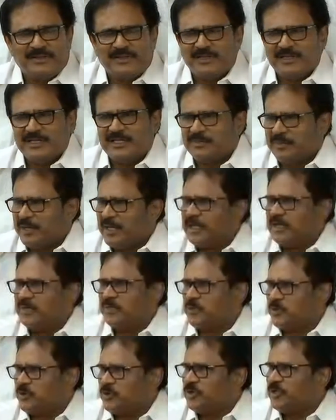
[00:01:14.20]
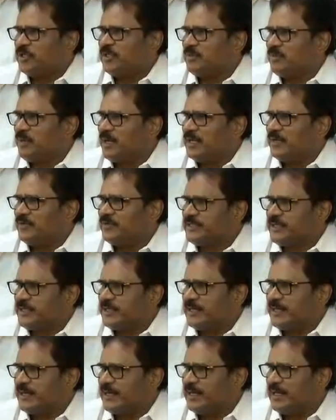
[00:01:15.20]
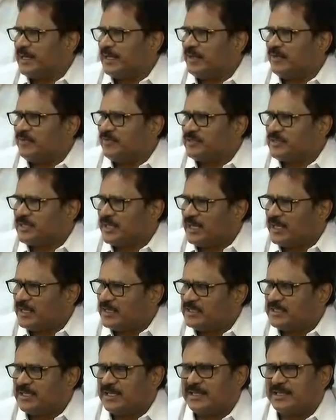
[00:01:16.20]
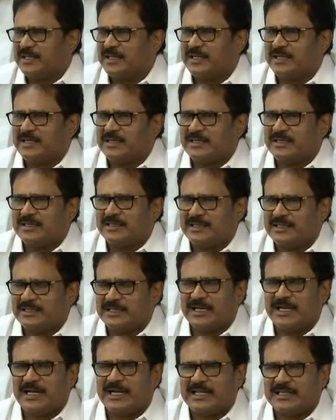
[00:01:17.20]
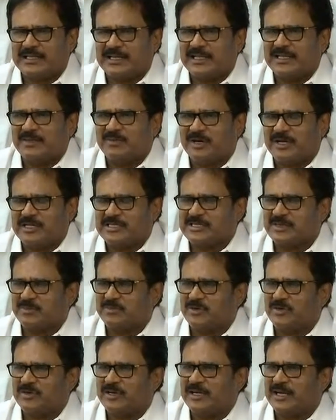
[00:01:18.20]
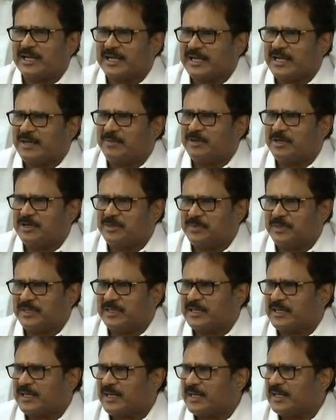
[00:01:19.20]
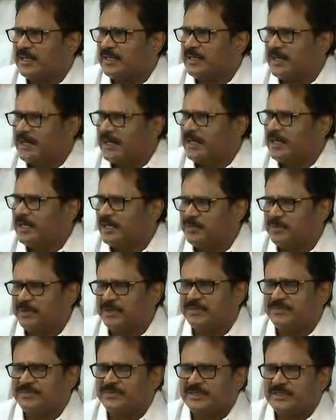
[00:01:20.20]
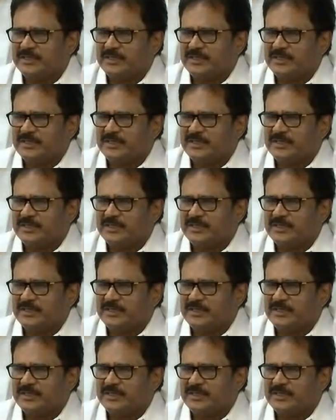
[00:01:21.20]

இது மாதிரி போட்டு இந்த மாதிரி விஷயங்களெல்லாம் விசாரித்தா தான் எதிர்காலத்தில் இந்த மாதிரி சம்பவங்கள் நடக்காமல் இருப்பதற்கான நிலைகள் ஏற்படும்